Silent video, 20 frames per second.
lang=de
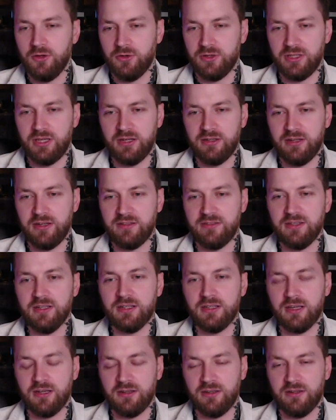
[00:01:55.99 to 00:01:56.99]
Und ich hatte
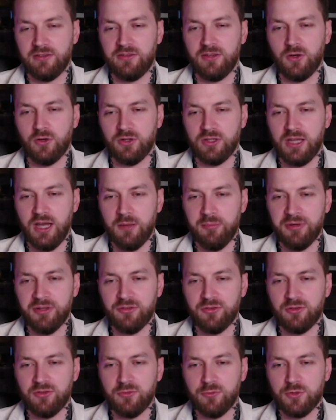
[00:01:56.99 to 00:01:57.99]
erzählt, ich hatte jetzt hier auch in
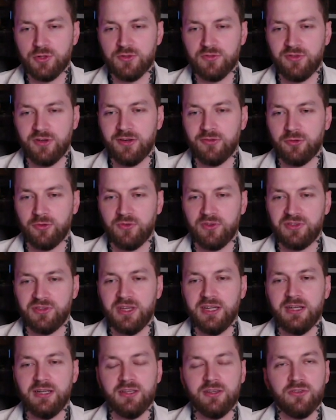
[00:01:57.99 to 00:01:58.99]
Japan so einen Zwischenfall, wo
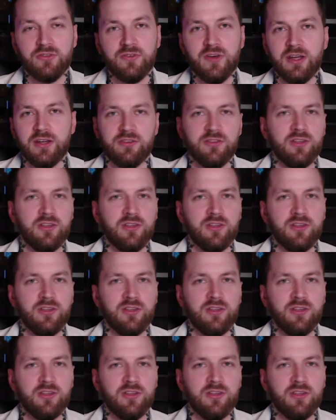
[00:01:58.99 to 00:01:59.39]
sowas ähnliches war.